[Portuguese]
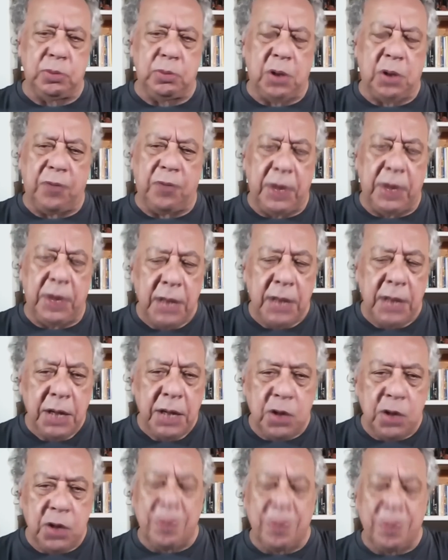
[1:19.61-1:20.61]
talvez
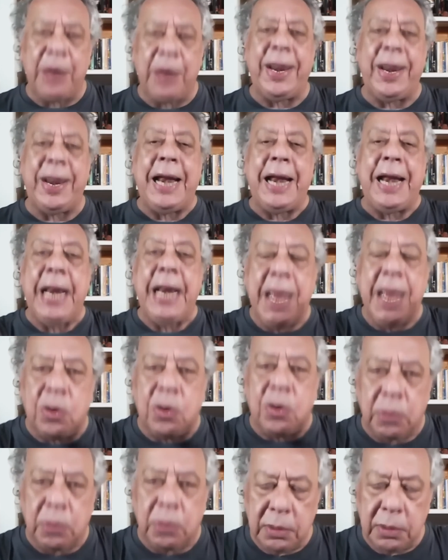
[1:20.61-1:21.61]
seja o melhor
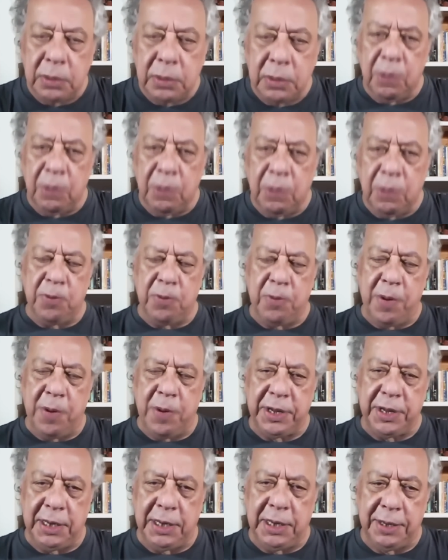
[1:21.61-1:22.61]
elenco do futebol
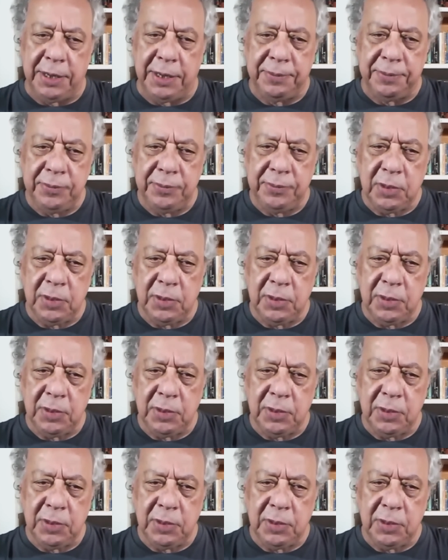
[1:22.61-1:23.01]
brasileiro